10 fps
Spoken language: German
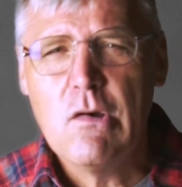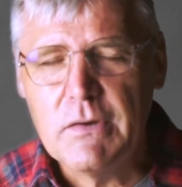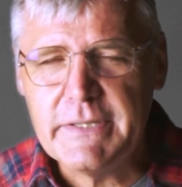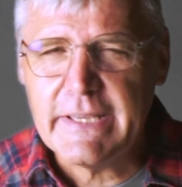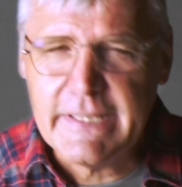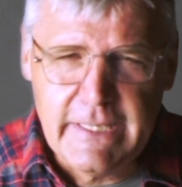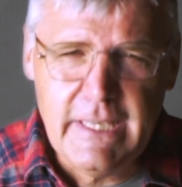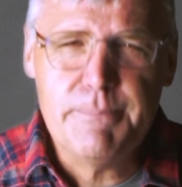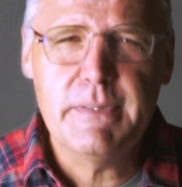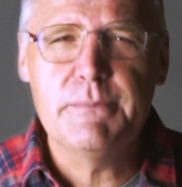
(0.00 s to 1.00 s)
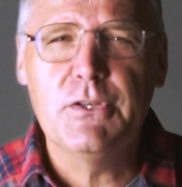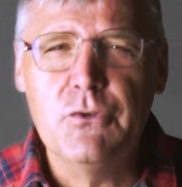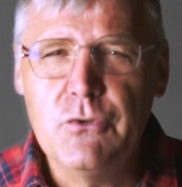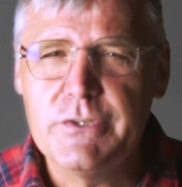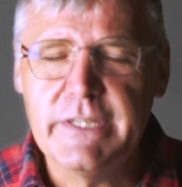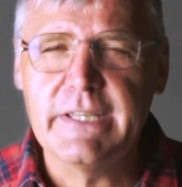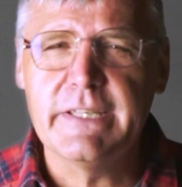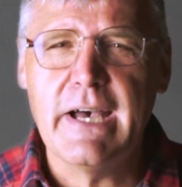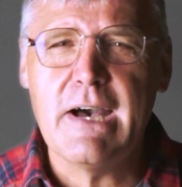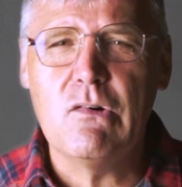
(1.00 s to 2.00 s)
und er gibt ihm die nötige
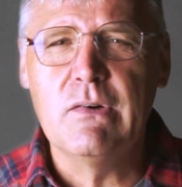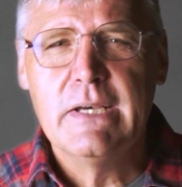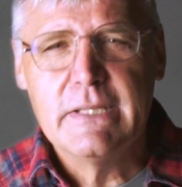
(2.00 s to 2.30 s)
Nahrung,